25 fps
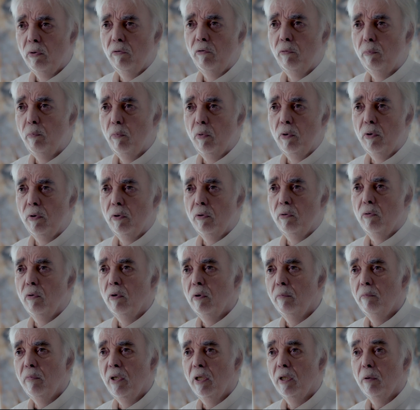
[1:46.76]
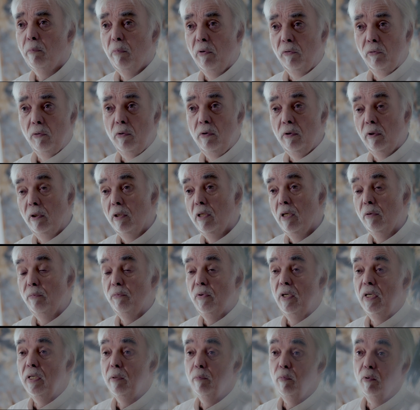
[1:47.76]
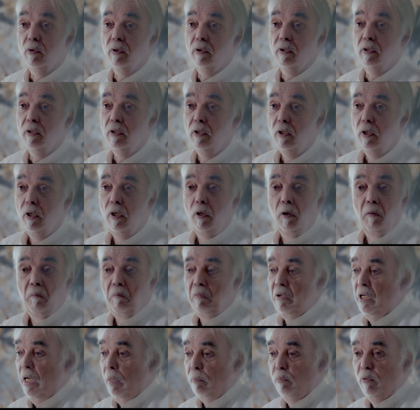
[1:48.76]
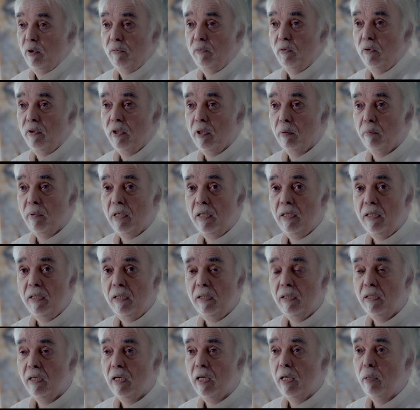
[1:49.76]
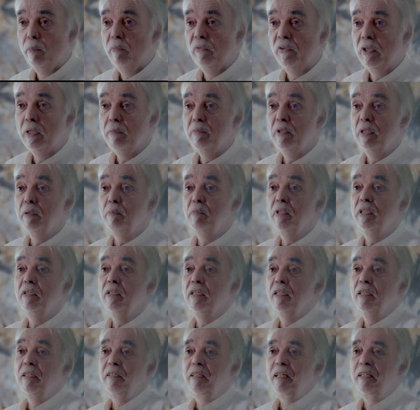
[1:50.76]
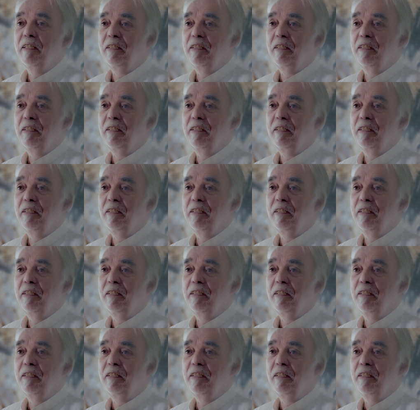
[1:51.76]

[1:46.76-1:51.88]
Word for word: Würzburg, Nürnberg bis runter nach Freiburg. Klappte wunderbar. Abends habe ich mich dann in